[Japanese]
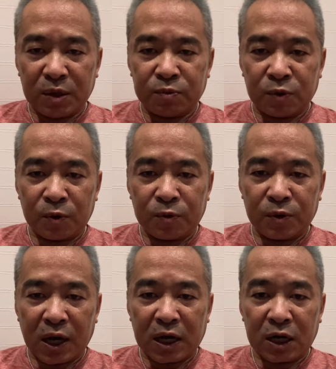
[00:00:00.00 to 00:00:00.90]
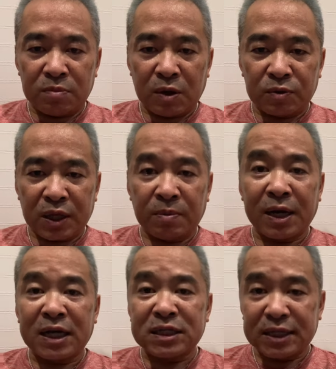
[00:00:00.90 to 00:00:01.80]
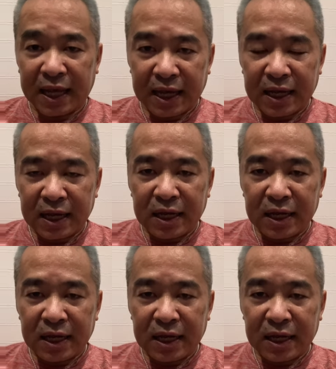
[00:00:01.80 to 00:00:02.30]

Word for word: ブロックやカルマを手放して、